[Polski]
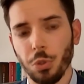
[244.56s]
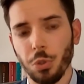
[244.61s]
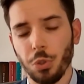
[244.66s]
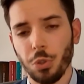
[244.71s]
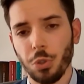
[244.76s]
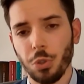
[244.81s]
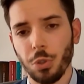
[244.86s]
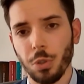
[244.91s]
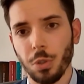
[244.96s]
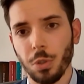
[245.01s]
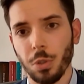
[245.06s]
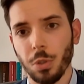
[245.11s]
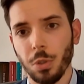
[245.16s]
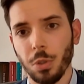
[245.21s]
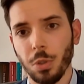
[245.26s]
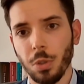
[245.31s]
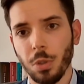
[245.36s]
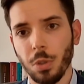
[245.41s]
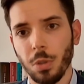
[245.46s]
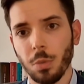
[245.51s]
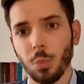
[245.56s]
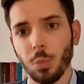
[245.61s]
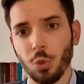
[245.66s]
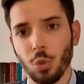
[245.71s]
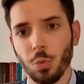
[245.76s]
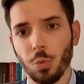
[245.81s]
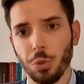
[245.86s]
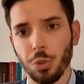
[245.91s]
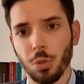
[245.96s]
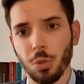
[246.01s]
iść,
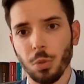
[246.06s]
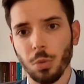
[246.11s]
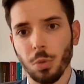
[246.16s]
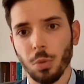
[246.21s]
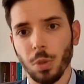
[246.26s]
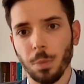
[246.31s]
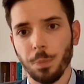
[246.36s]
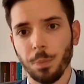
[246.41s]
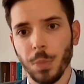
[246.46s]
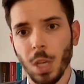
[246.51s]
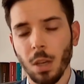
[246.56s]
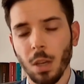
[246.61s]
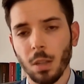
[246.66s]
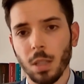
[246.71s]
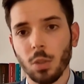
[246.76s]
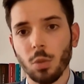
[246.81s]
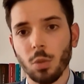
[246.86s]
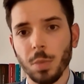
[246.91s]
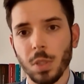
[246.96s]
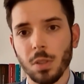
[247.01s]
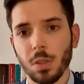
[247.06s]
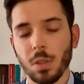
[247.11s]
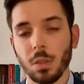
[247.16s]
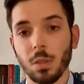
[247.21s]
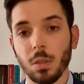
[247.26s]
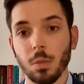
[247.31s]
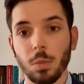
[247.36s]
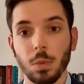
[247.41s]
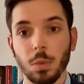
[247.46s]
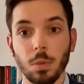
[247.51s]
muszą iść do góry. Natomiast
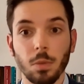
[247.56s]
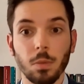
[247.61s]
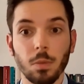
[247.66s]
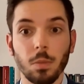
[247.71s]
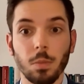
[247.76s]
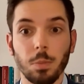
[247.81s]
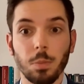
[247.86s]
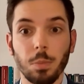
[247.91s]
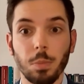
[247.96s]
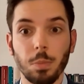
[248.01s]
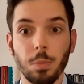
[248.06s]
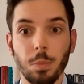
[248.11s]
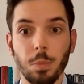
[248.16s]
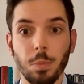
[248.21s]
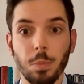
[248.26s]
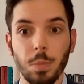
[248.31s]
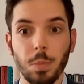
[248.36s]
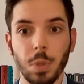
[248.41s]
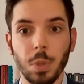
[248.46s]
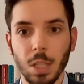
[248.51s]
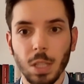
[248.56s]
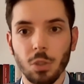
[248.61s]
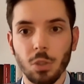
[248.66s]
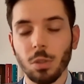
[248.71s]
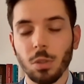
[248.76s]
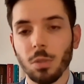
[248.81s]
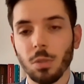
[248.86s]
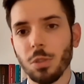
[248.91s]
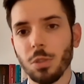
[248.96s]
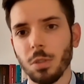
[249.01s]
pytasz
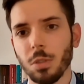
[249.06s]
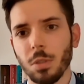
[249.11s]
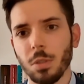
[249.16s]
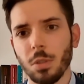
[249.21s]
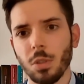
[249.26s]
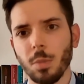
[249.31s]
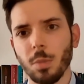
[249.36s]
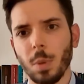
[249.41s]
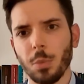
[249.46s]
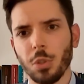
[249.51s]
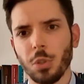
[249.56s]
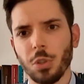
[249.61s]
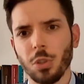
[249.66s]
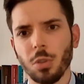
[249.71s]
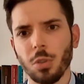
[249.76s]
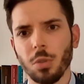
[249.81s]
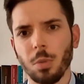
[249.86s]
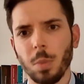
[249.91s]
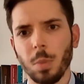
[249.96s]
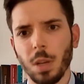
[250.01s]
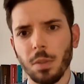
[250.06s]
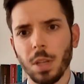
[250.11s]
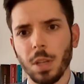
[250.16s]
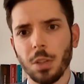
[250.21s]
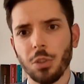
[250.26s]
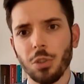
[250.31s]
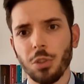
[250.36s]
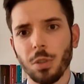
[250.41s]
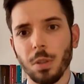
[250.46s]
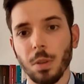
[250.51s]
o to, czy, czy mamy się czego
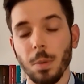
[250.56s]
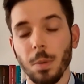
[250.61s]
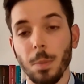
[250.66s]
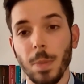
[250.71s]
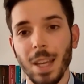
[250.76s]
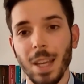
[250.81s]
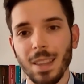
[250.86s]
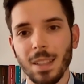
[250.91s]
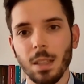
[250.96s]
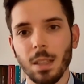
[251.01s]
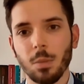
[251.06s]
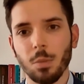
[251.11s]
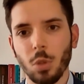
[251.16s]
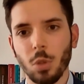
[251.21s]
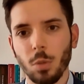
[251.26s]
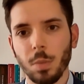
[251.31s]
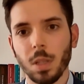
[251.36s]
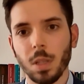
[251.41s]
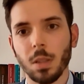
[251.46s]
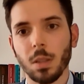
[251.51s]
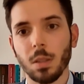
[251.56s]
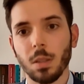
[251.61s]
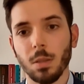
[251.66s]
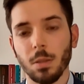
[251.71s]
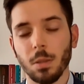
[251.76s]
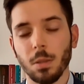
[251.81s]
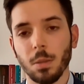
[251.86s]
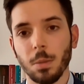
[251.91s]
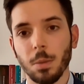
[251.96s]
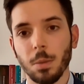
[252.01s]
obawiać. Na ten moment
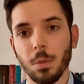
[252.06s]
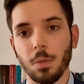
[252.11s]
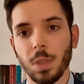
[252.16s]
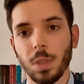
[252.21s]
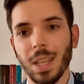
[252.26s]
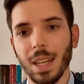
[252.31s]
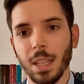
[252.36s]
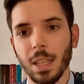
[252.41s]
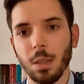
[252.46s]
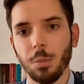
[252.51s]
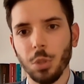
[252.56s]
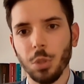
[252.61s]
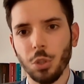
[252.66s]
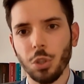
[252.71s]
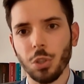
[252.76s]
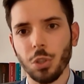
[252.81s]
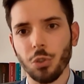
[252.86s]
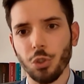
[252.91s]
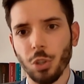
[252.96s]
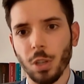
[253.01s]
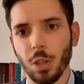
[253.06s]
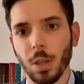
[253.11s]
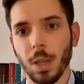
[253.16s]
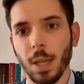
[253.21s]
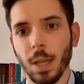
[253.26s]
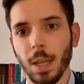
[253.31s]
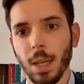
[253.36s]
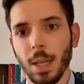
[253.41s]
wydaje mi się, że